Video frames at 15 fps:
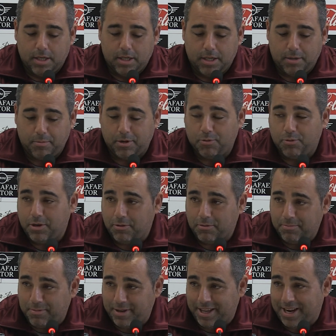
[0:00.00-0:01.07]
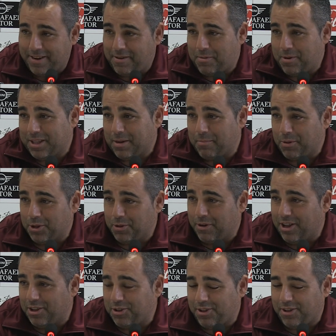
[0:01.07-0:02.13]
Sí, pero bueno, mañana vamos a estar
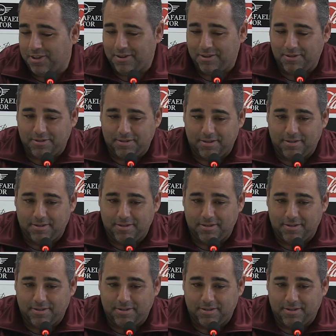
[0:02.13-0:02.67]
motivados todos, ¿no?